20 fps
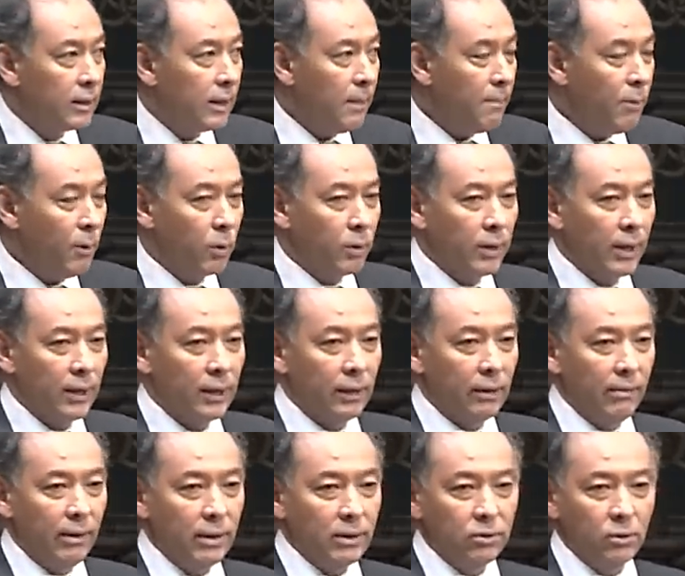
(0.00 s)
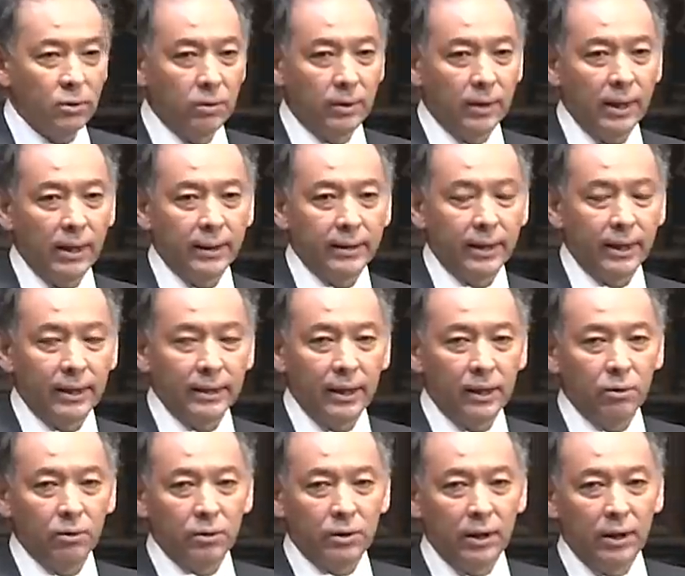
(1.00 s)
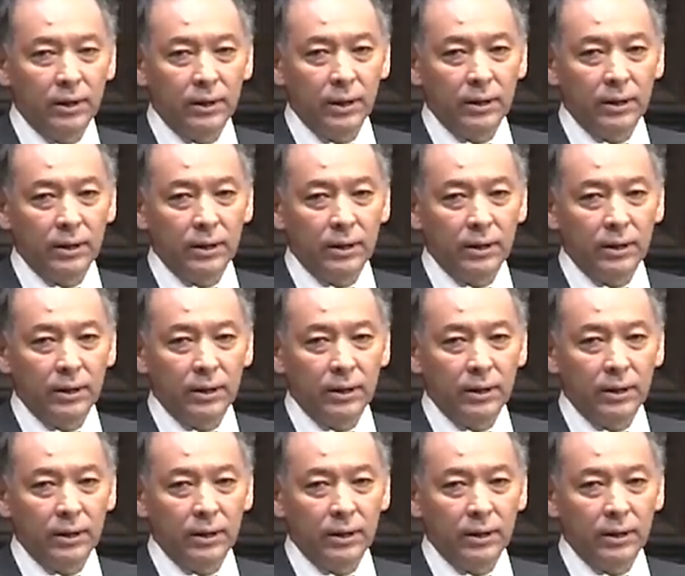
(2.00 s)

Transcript: 漢方の中ではそういうのが長年の経